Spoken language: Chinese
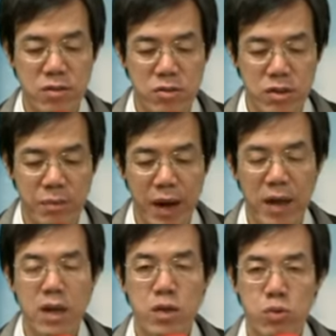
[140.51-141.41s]
就是
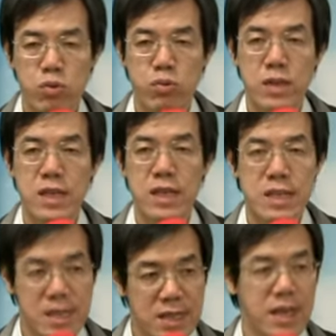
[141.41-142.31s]
把土地
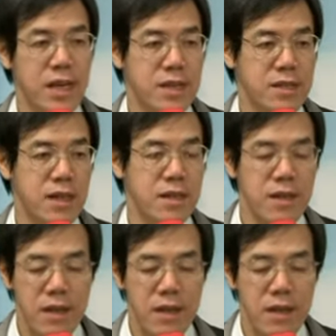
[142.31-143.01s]
献给神。